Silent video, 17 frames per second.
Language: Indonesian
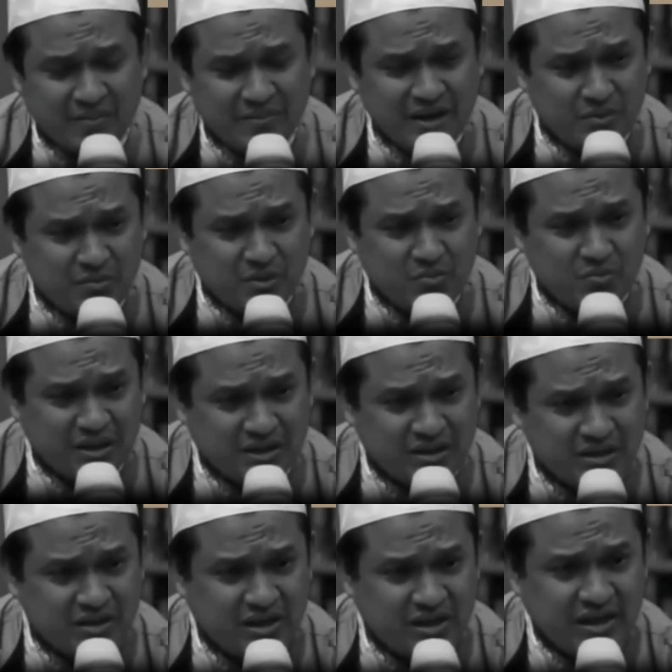para Nabi ini
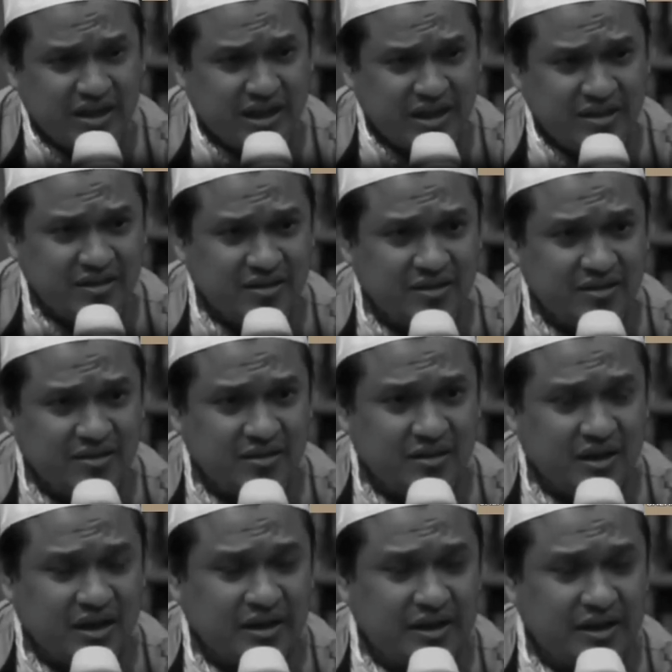berbuat kesyirikan,
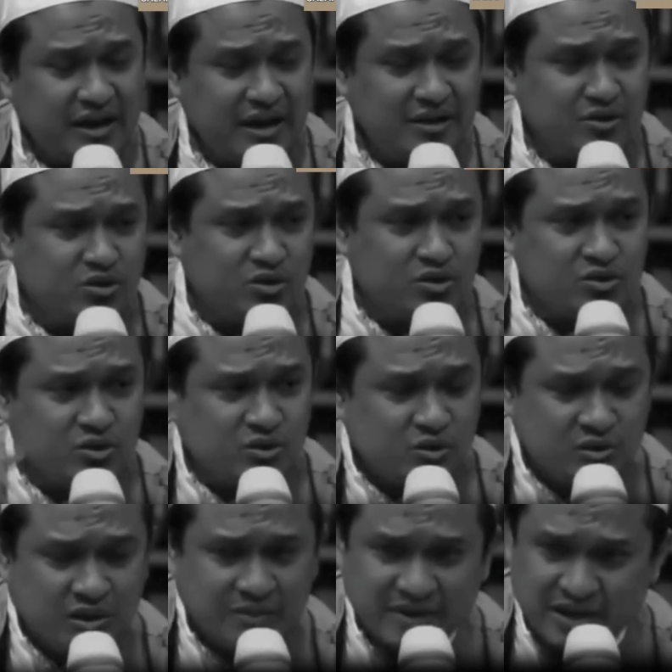akan hancur
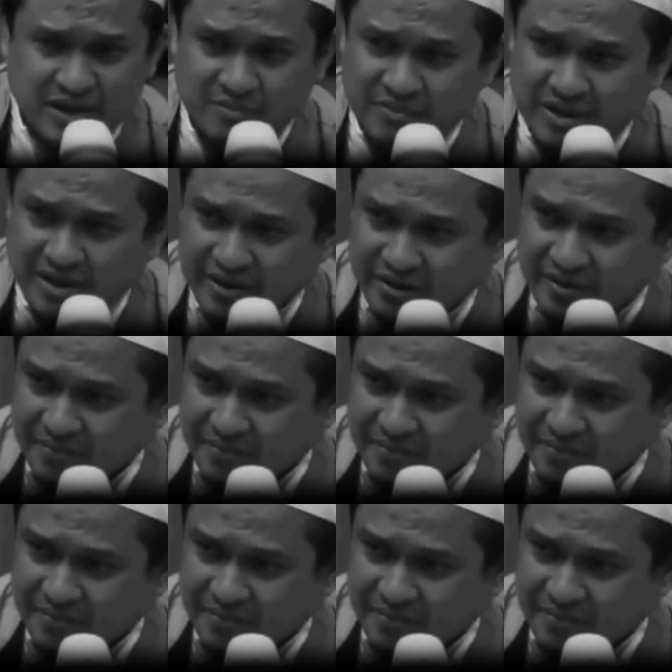seluruh amalan